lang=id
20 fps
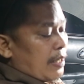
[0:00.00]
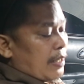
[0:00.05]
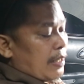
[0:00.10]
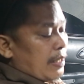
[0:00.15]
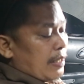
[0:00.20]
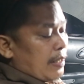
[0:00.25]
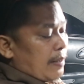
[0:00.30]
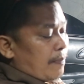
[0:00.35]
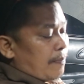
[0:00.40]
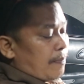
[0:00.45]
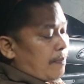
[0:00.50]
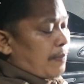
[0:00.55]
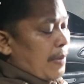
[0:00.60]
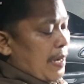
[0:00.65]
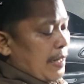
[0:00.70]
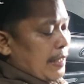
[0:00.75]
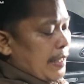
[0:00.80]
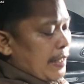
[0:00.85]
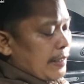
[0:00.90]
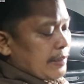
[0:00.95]

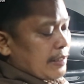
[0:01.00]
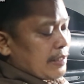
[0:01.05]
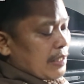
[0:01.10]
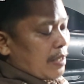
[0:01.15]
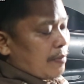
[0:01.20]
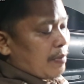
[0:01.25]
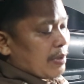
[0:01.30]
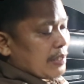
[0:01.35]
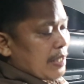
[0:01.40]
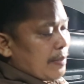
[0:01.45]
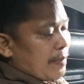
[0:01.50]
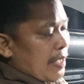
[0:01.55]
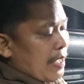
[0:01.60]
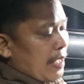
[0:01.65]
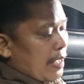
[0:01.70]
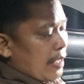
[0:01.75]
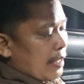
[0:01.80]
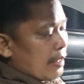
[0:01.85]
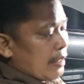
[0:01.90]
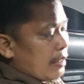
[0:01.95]
dipakai secara
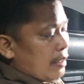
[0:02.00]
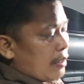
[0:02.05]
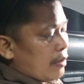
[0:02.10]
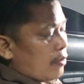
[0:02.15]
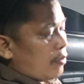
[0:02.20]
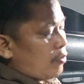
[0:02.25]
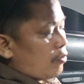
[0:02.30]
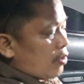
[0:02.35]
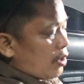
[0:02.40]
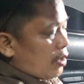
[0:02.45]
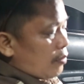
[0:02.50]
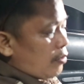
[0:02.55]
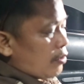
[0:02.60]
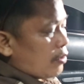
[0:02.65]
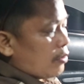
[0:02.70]
bersamaan untuk